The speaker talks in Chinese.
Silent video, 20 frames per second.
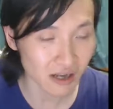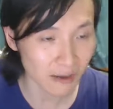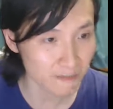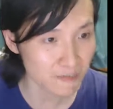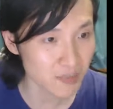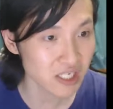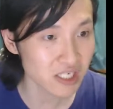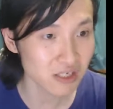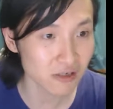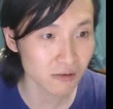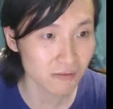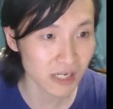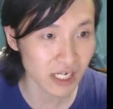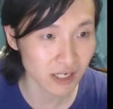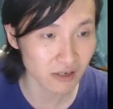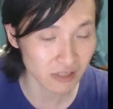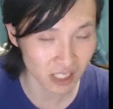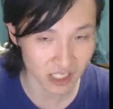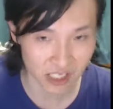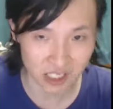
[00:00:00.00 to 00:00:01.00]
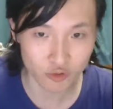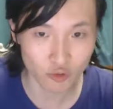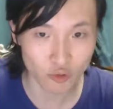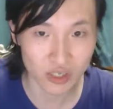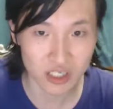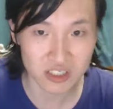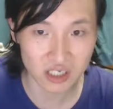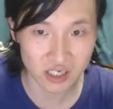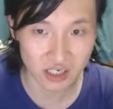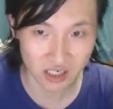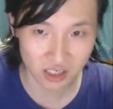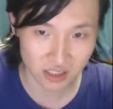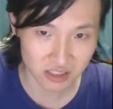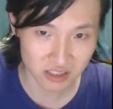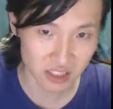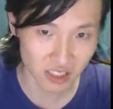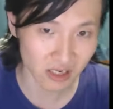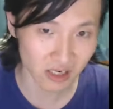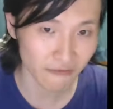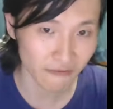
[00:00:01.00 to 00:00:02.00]
屁用没有的一堆这个
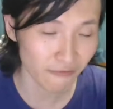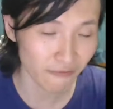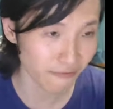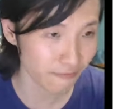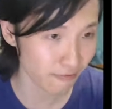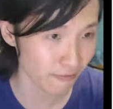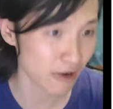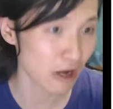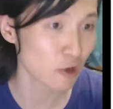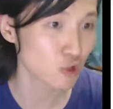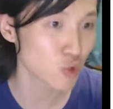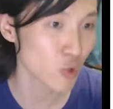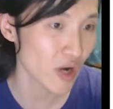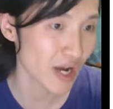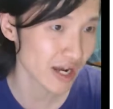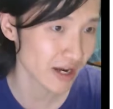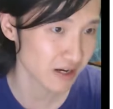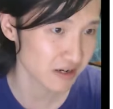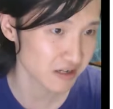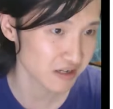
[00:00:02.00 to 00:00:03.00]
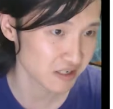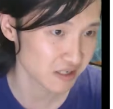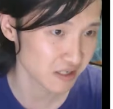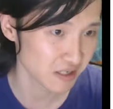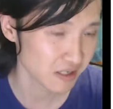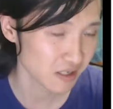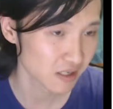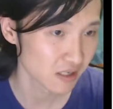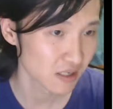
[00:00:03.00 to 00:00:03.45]
这个符号串而已，